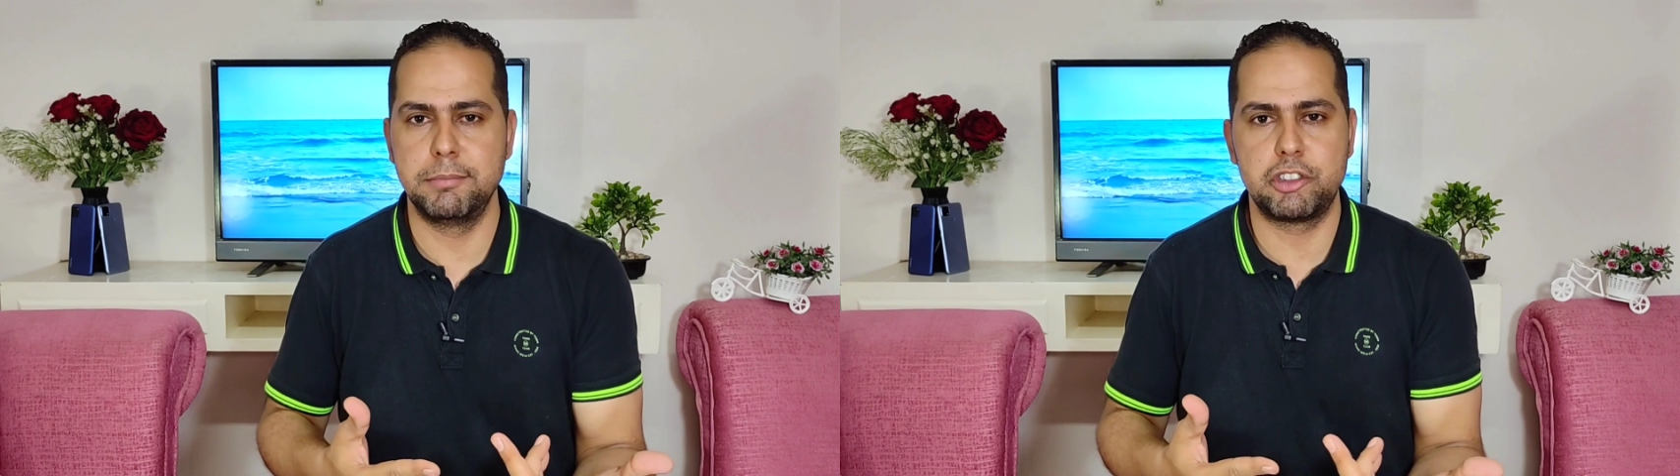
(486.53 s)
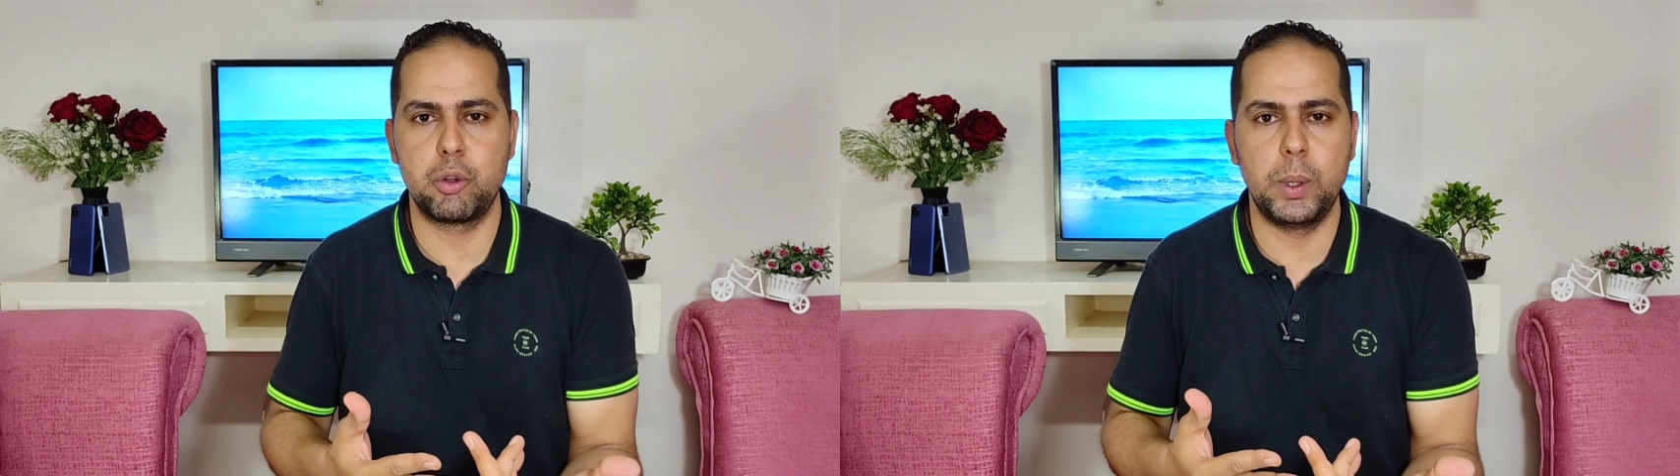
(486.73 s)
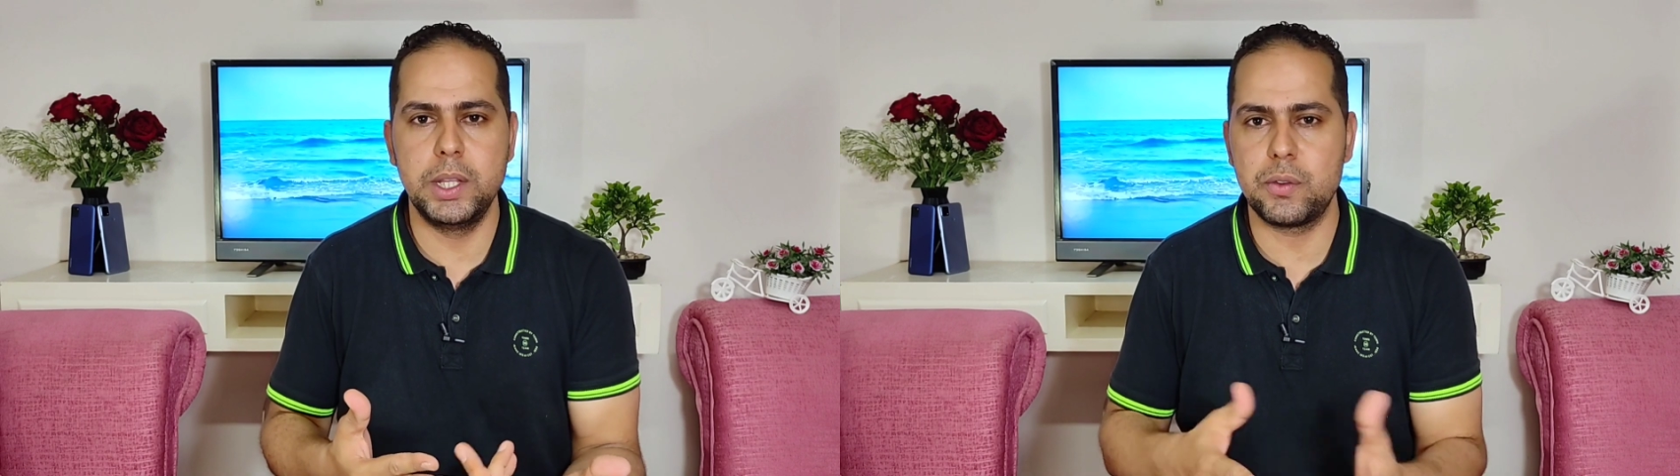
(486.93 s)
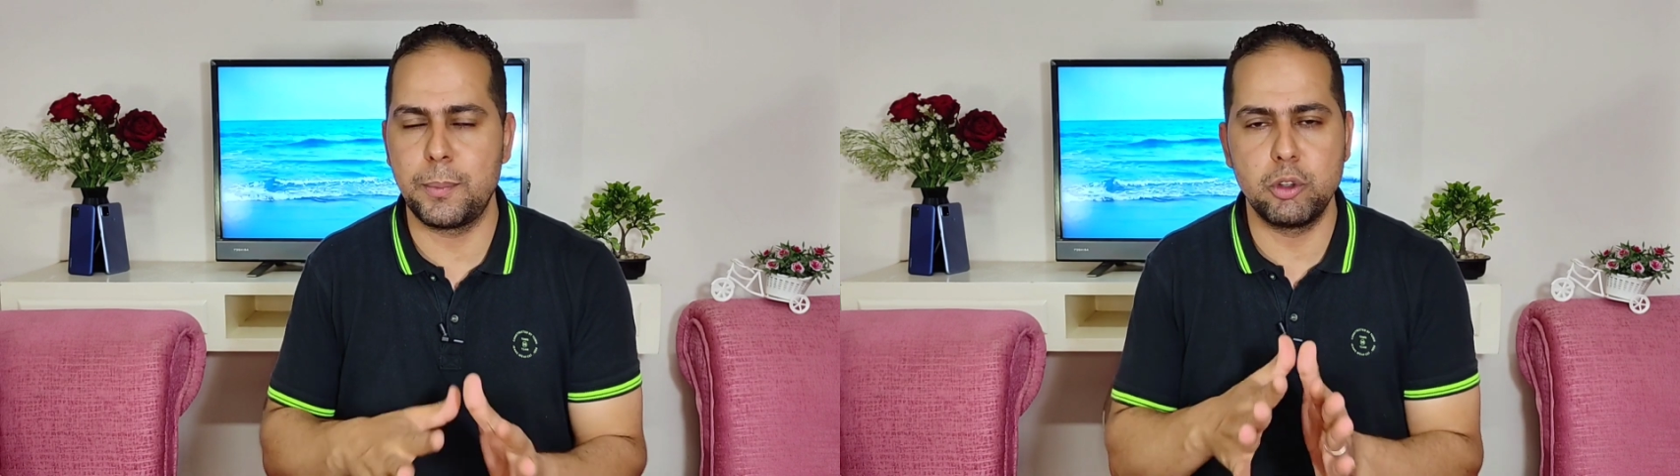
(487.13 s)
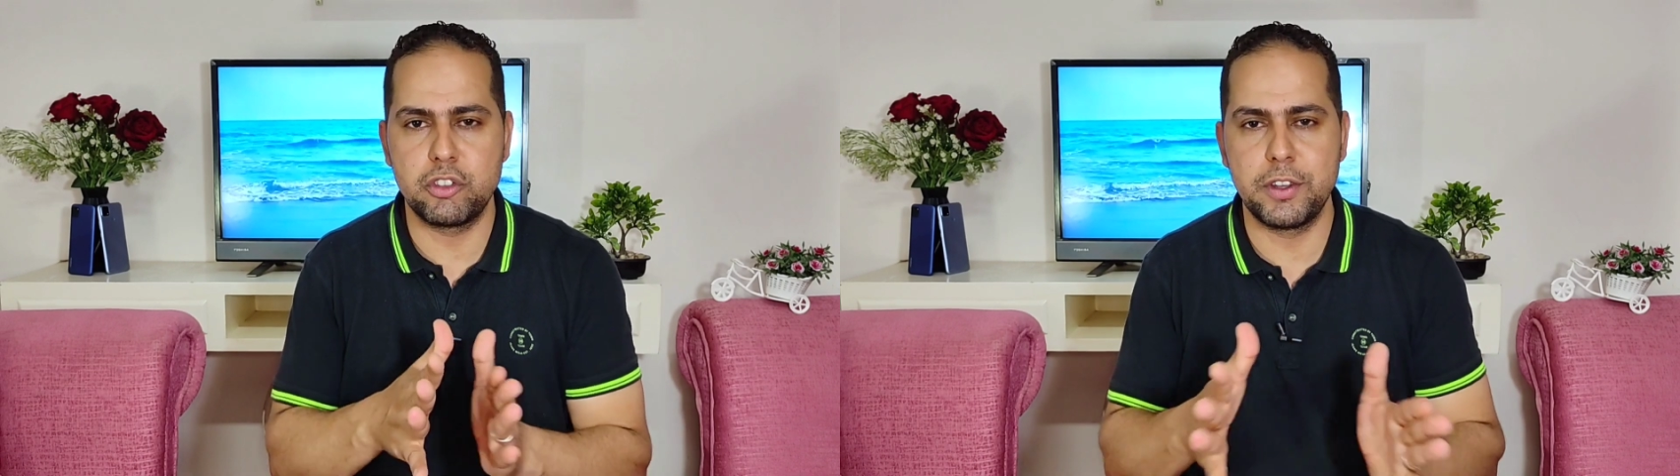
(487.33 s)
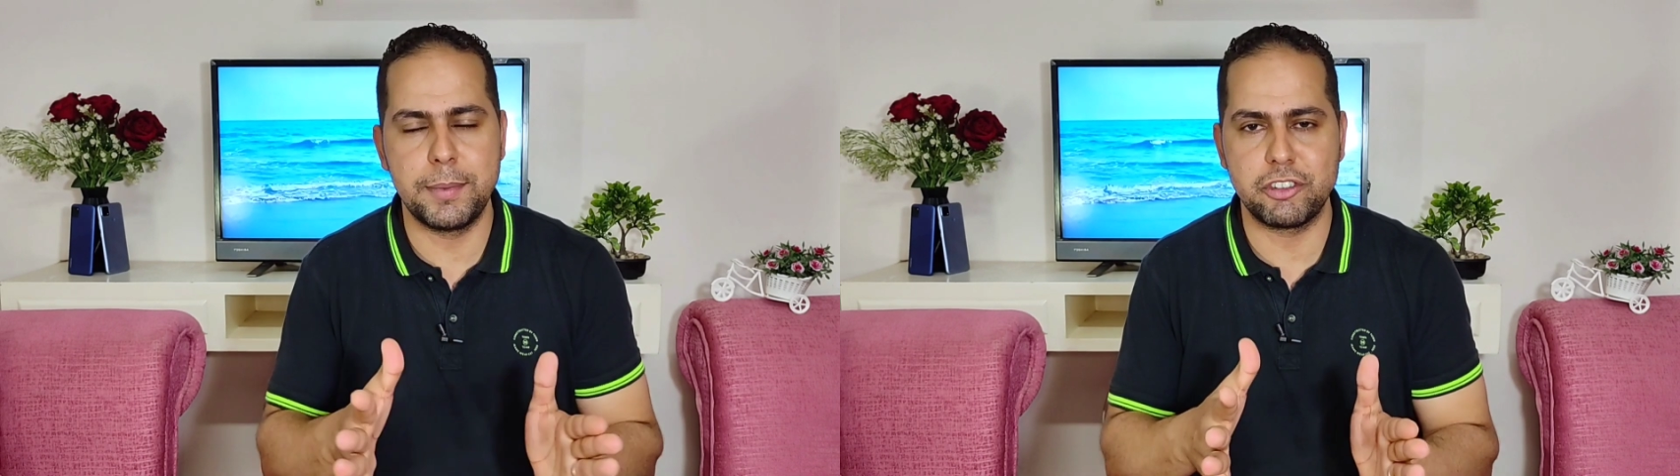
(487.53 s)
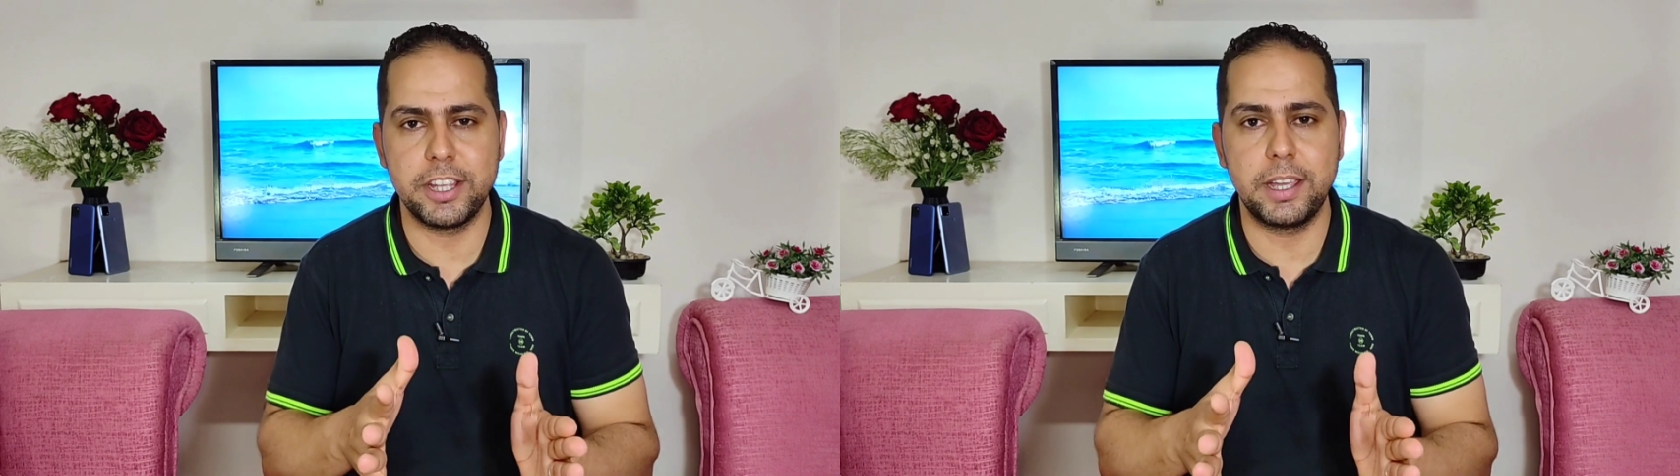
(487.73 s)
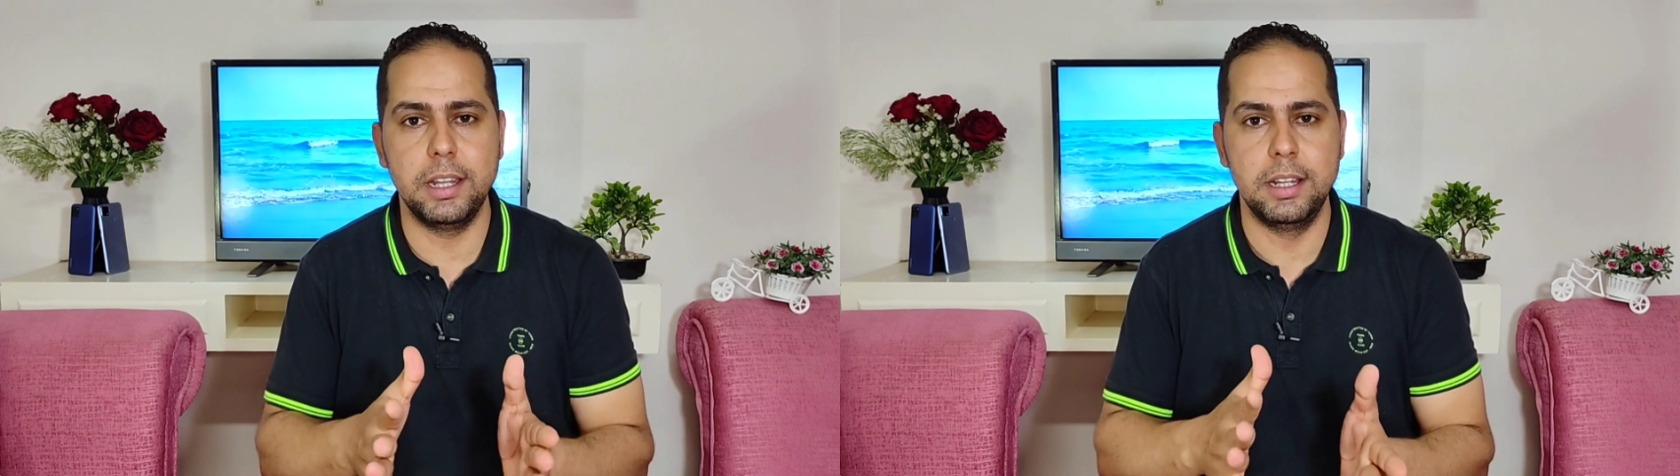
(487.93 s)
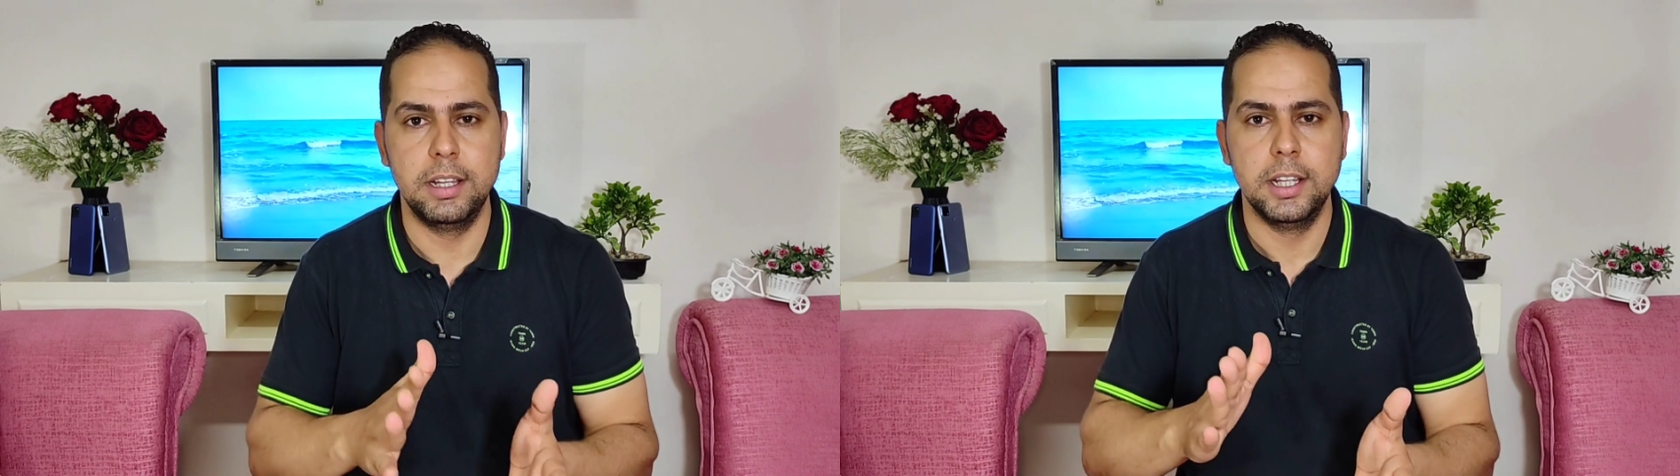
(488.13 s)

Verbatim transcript: مش كويسة ما يكونش فيه مشاكل